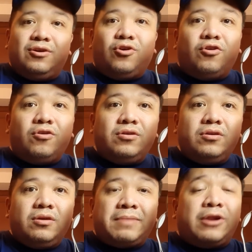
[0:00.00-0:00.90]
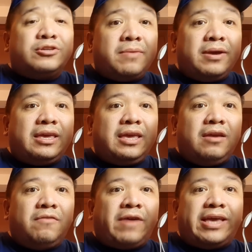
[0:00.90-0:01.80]
O paano siya
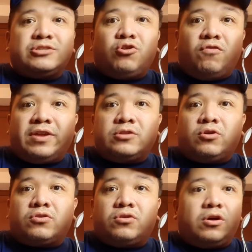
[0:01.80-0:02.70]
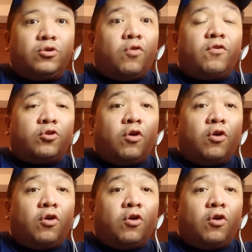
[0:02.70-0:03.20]
magiging vice governor o go,